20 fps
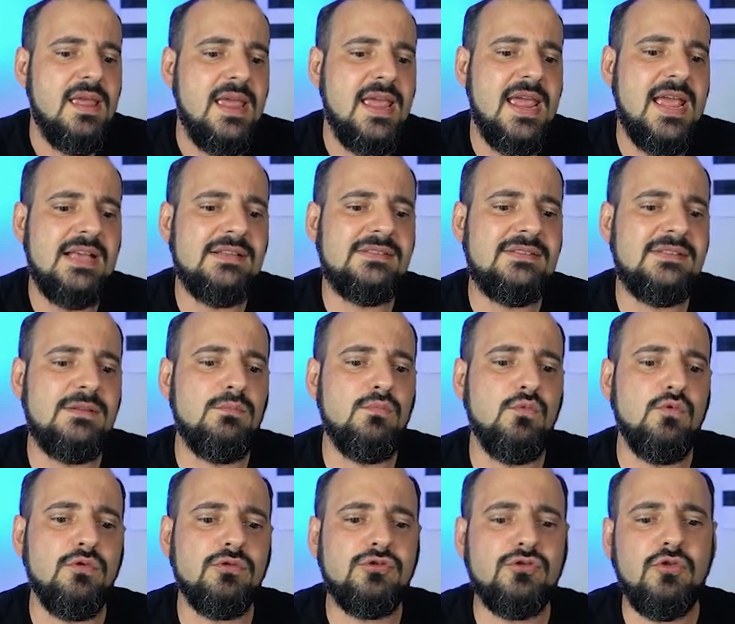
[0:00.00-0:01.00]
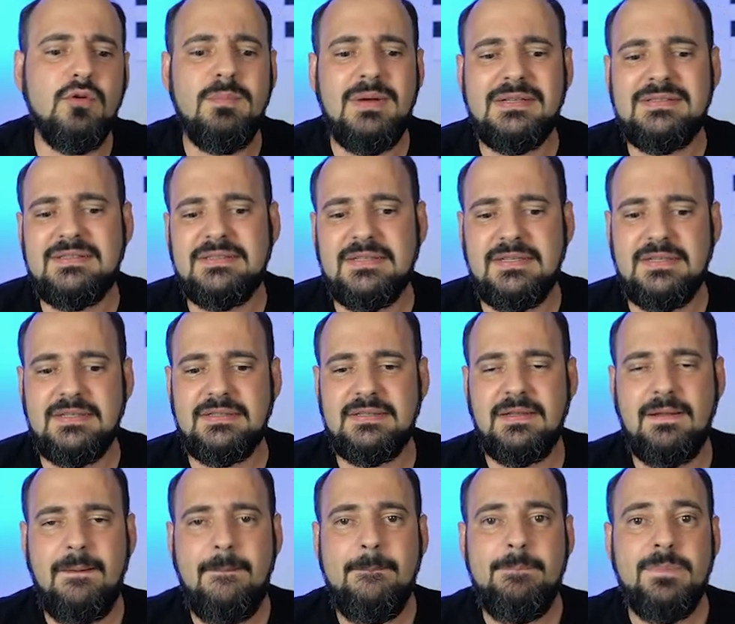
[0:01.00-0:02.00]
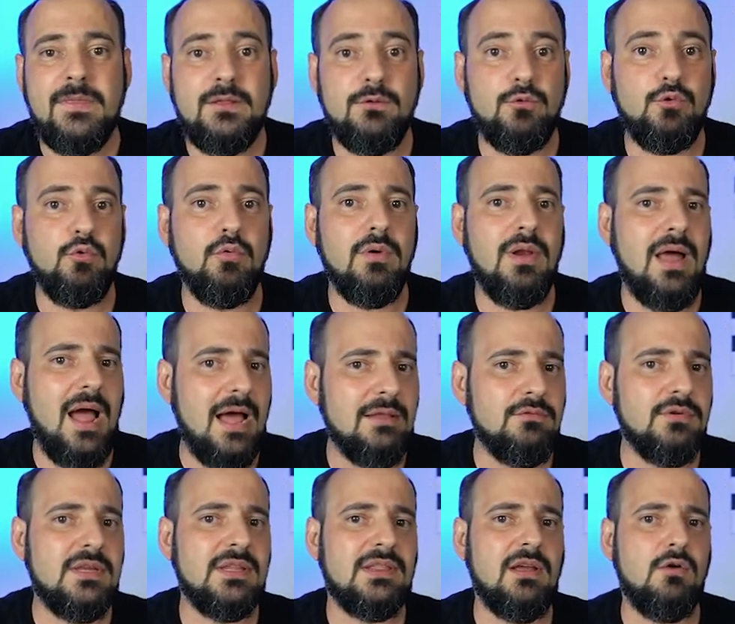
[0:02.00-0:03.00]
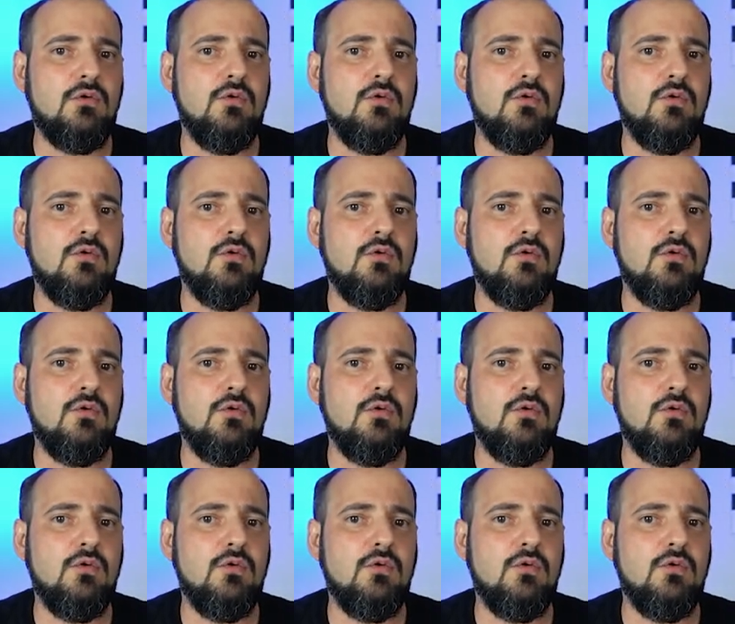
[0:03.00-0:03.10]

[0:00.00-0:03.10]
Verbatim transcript: esse músculo masseter, do lado que está